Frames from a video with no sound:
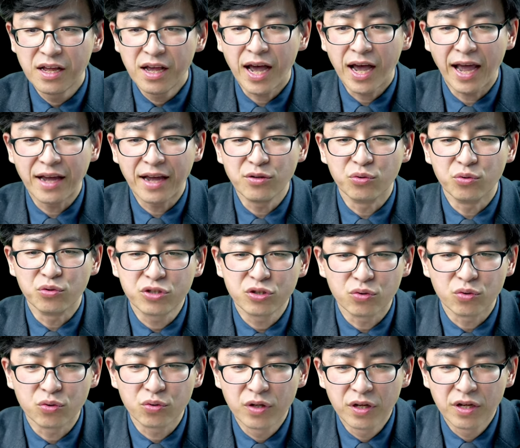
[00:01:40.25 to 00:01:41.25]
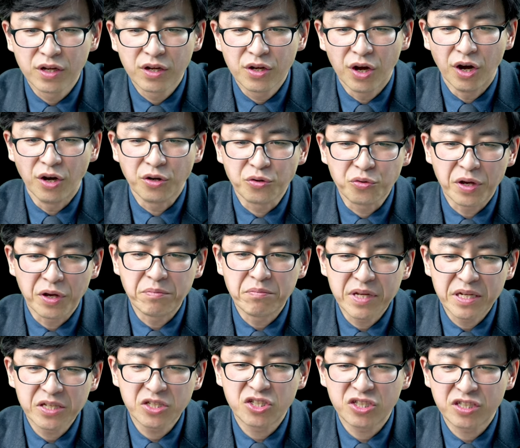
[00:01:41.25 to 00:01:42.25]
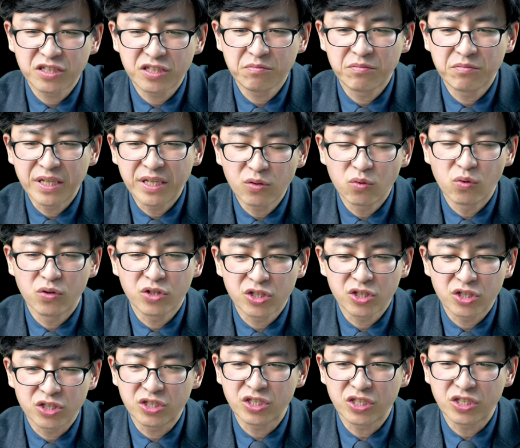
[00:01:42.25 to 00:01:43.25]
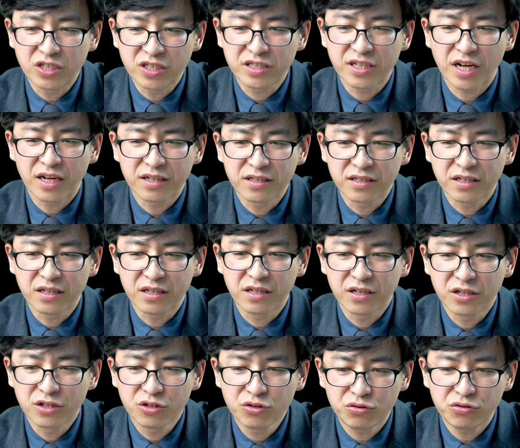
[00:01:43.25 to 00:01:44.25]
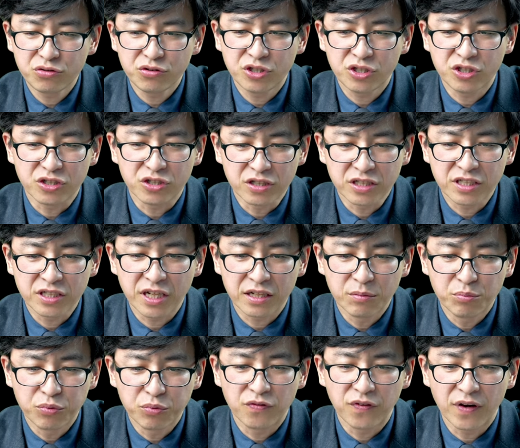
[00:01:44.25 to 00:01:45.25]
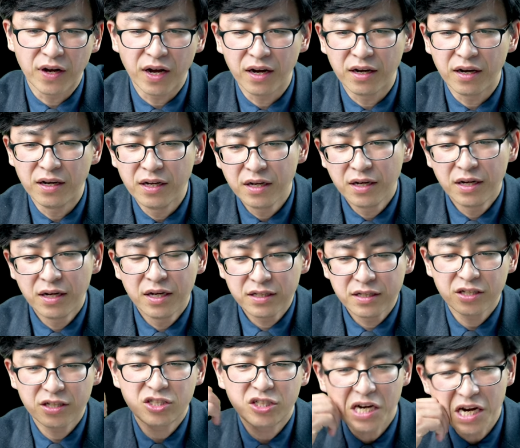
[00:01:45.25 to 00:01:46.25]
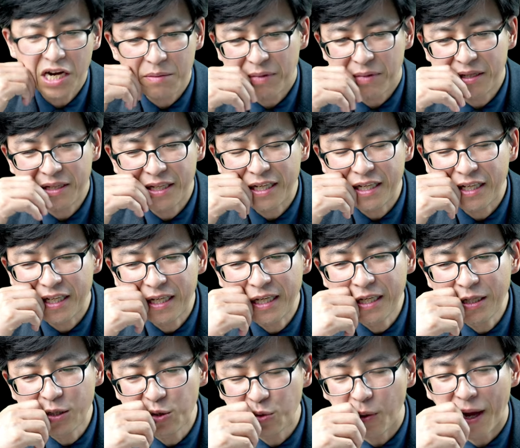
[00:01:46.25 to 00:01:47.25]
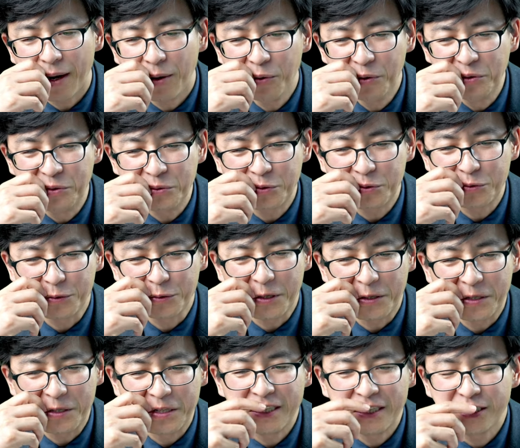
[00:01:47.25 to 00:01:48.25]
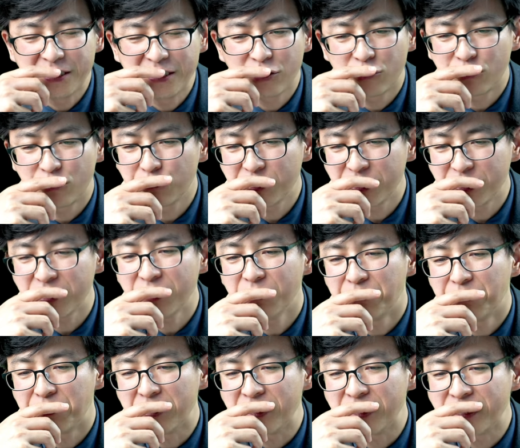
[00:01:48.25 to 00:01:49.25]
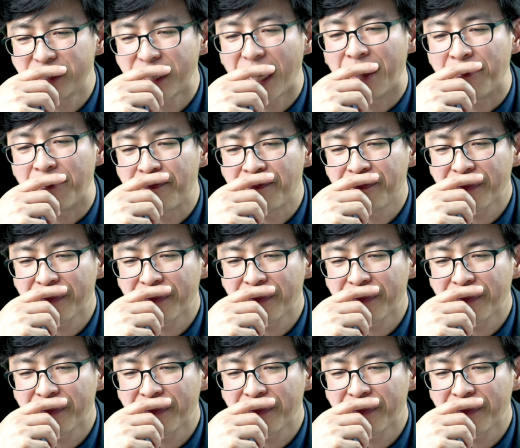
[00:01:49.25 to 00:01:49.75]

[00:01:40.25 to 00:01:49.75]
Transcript: 含有这种啊元明清民国时期的这样的叙事的这样的部分哈。那这里面第一段落就说到“人之初，性本善，